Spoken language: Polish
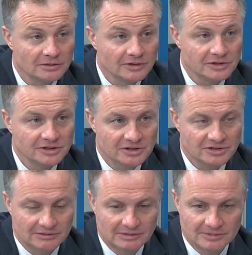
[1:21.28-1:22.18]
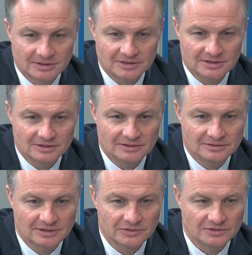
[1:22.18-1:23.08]
tego właśnie też chciałem
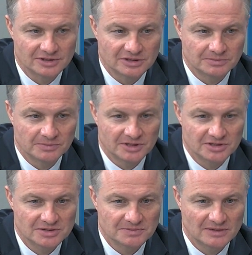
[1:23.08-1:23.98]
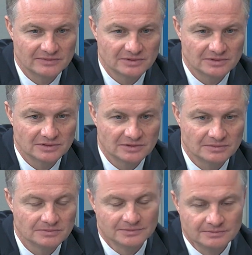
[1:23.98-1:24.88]
e, nawiązać. Po pierwsze sprawy
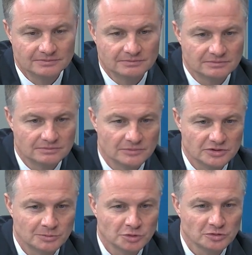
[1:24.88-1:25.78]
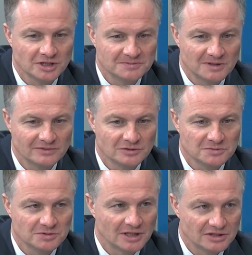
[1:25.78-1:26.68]
y, może po drugie sprawy
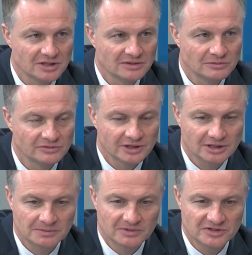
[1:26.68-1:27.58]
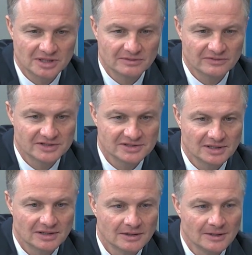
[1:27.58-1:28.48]
gospodarcze, tak jak powiedziałem,
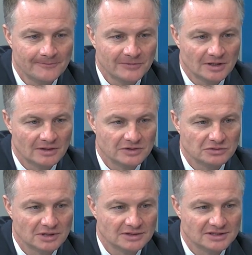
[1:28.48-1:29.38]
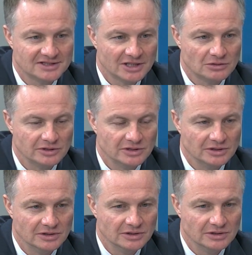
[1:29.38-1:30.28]
kwestia ewentualnych ceł i,
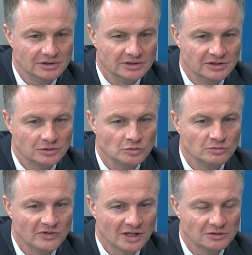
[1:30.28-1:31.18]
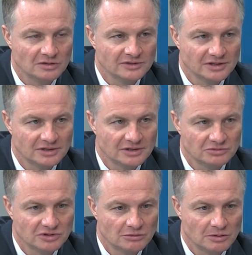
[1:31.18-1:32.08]
i, i tych umów handlowych e,
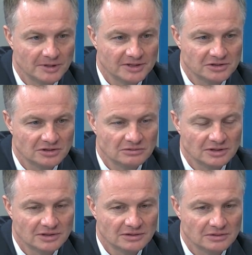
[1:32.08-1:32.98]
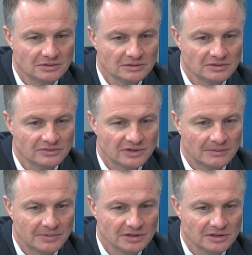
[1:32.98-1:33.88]
z Unią Europejską. E, no, e, w
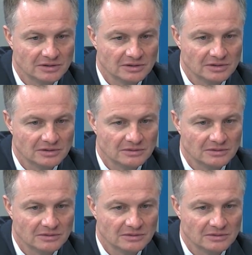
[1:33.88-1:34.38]
kampanii